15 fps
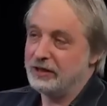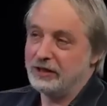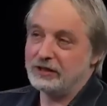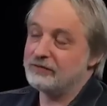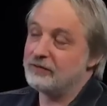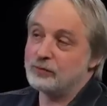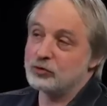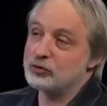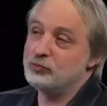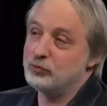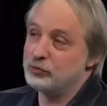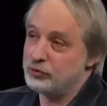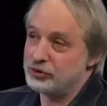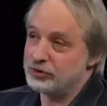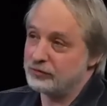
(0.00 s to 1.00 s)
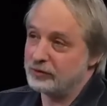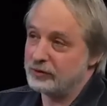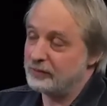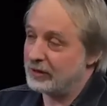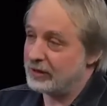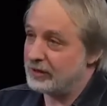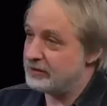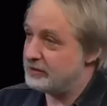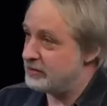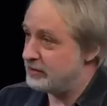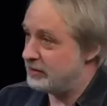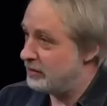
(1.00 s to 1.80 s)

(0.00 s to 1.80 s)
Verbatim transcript: Это вопрос будущего. И пока здесь